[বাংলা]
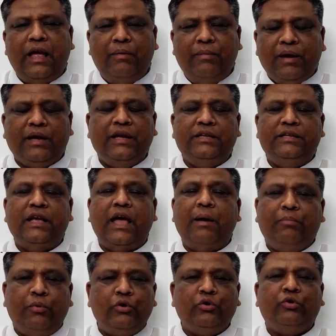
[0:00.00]
আমাকে যে
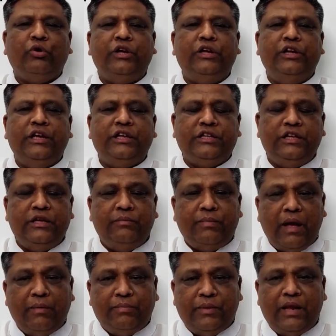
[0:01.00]
আপন করে নিয়েছেন
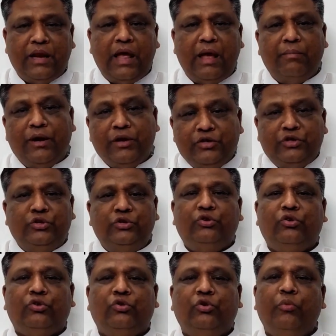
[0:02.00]
বা আপনারা আমার জন্য
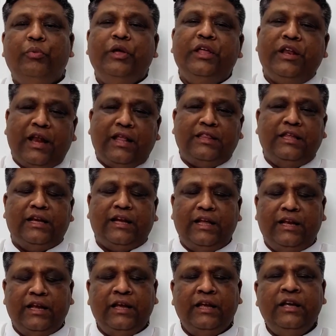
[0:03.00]
গভীর রাতে
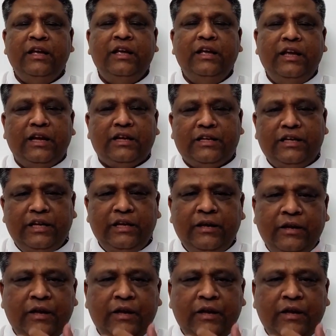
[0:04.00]
এখানে একটি